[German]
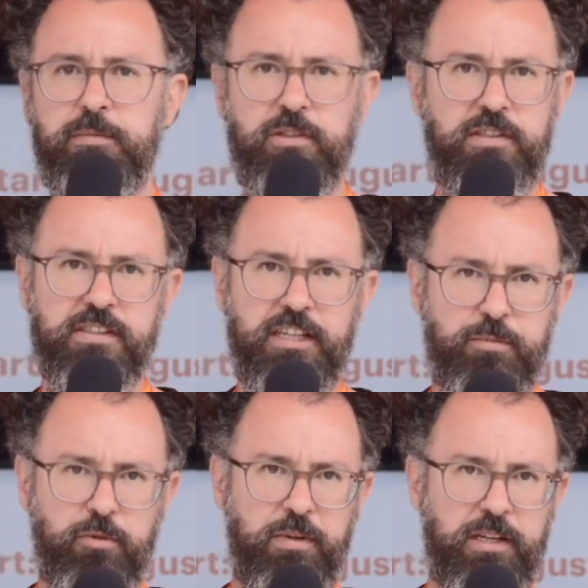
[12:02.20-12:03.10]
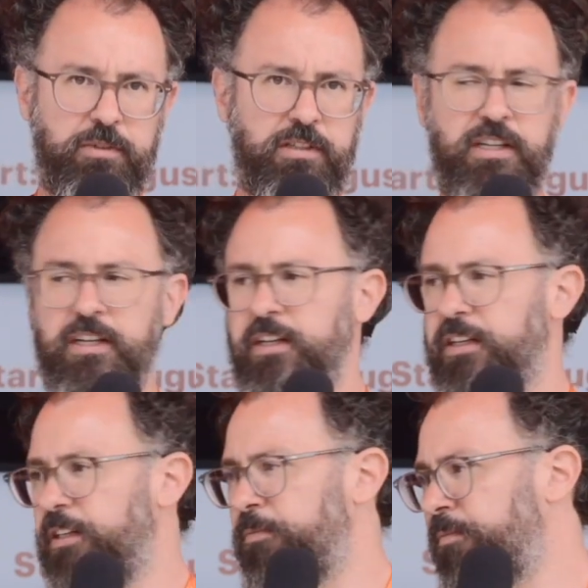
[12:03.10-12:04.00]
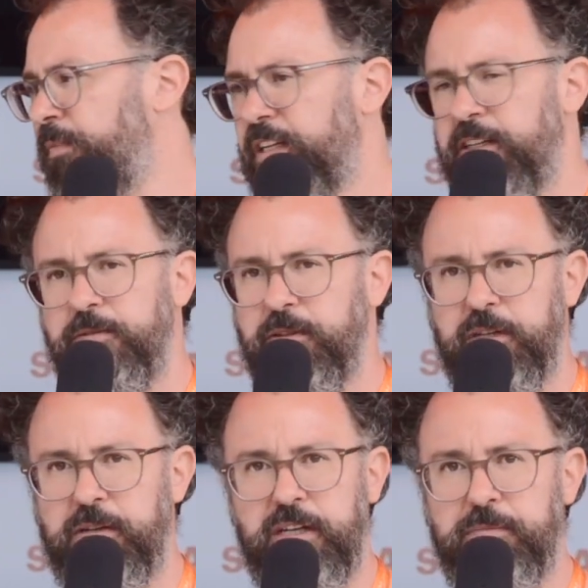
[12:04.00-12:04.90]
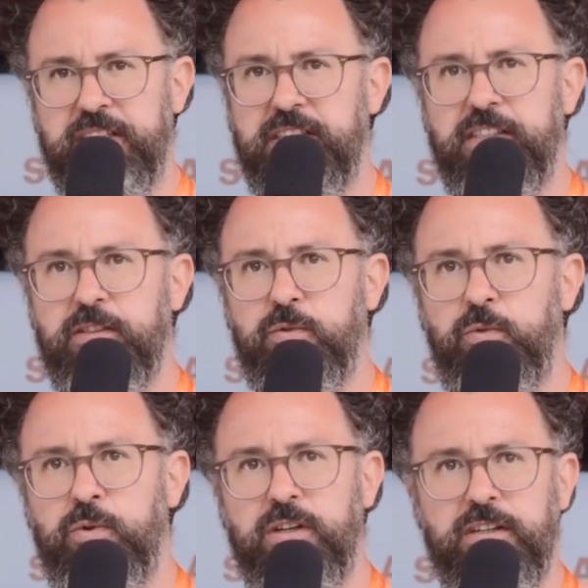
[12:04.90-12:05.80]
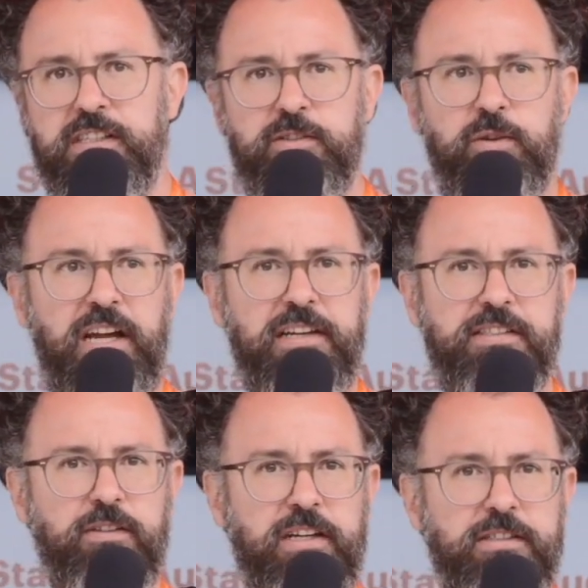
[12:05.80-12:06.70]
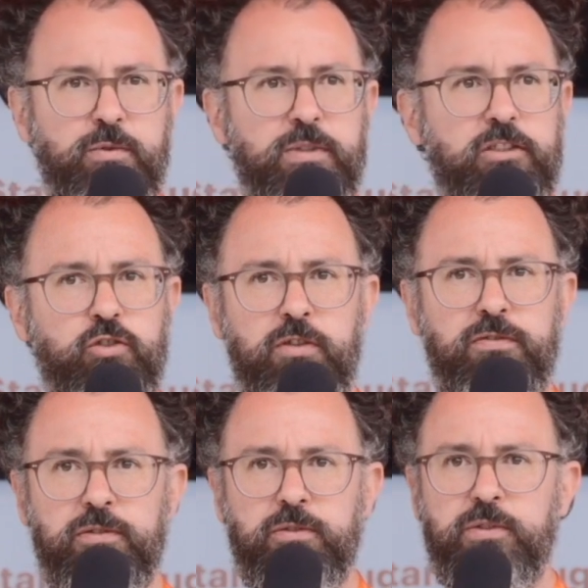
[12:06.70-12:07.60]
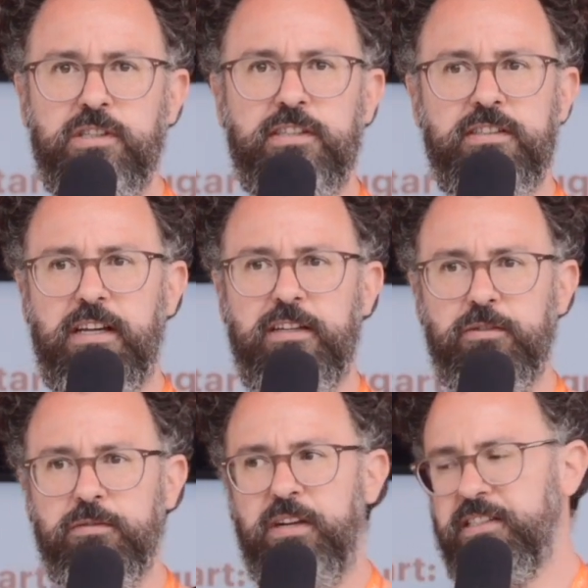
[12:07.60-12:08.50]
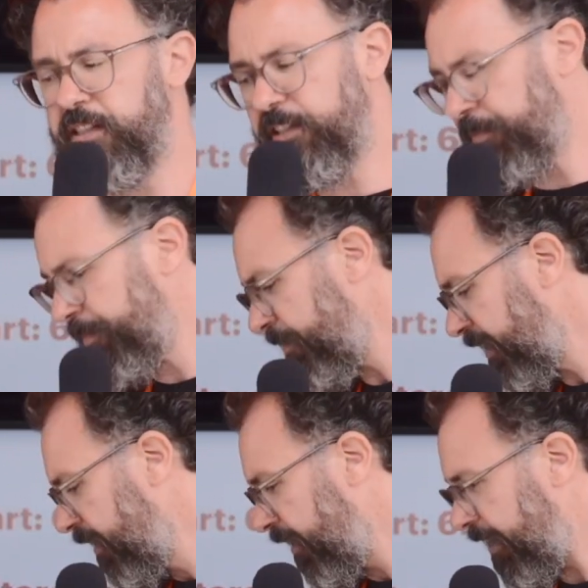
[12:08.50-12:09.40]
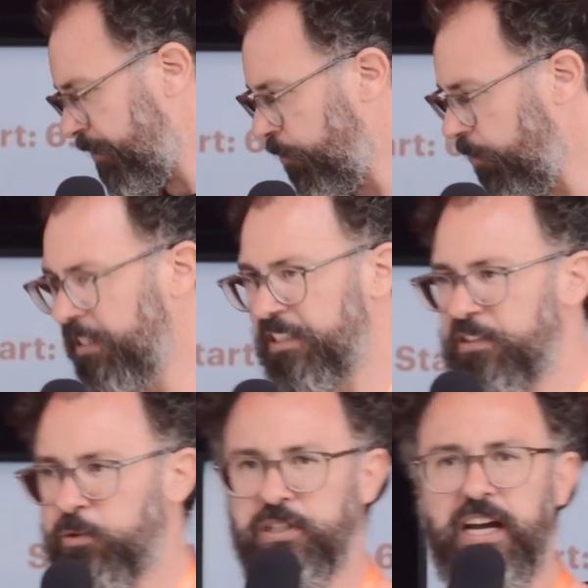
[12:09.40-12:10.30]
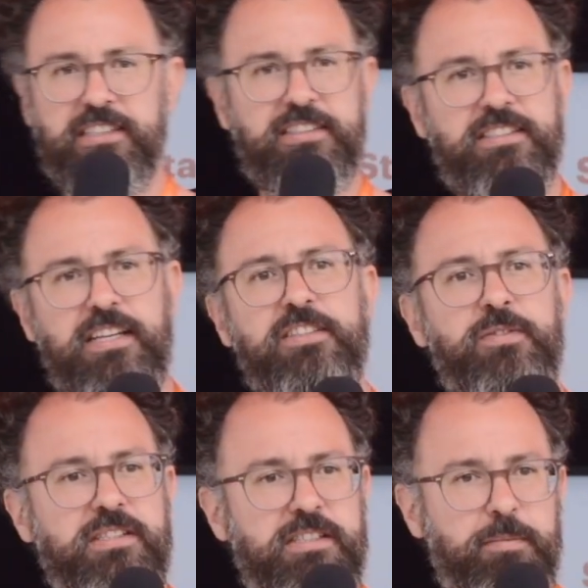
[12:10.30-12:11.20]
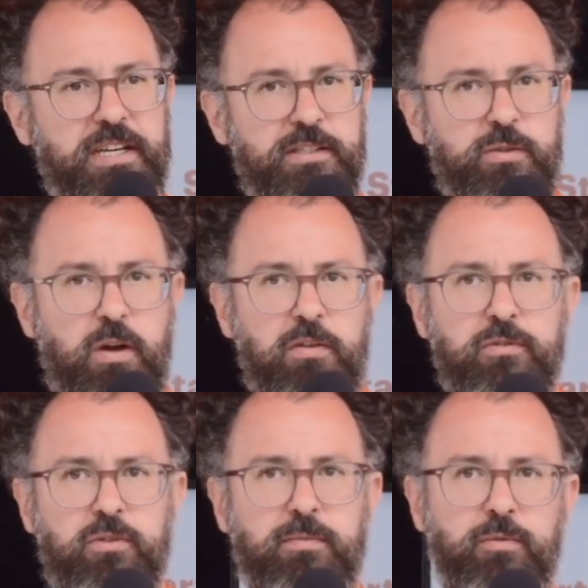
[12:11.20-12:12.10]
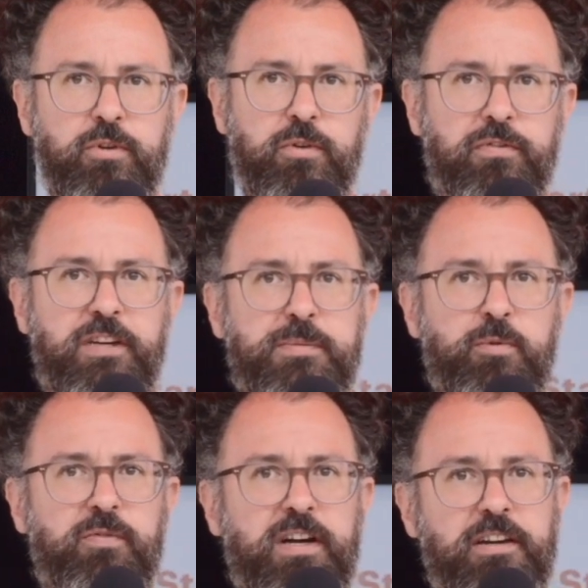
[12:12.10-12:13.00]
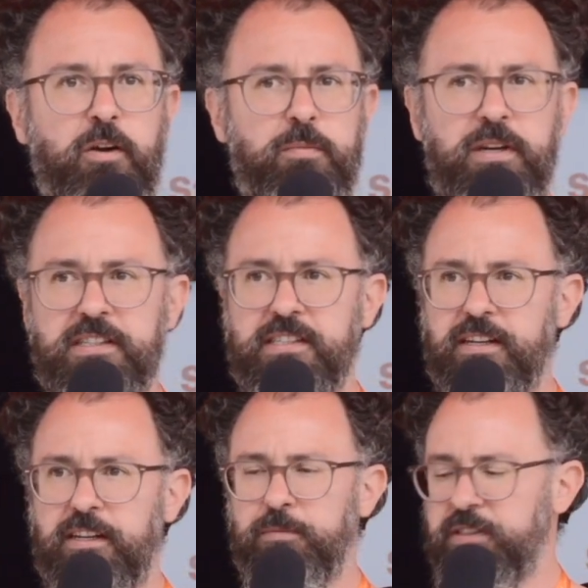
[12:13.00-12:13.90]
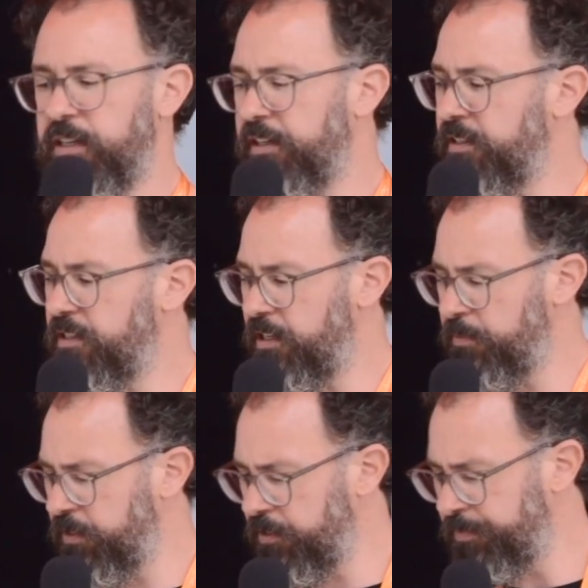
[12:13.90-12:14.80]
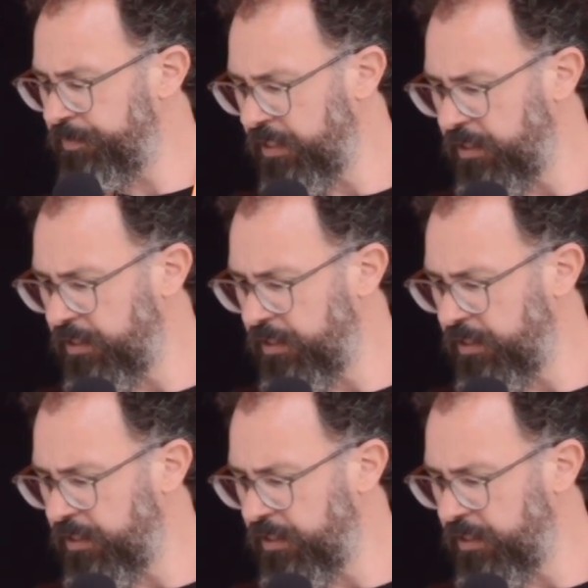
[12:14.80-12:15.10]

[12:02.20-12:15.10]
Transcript: haben die sonst keine Probleme, ähm, äh, bis hin zu äh, ist doch alles nur alles Zusatzstoffe und künstliche Sachen und Plastik. Also total interessant, wie das in der Presse so aufgenommen wurde und Facebook war dann auch mal eine Zeit lang ein bisschen anderes Erlebnis.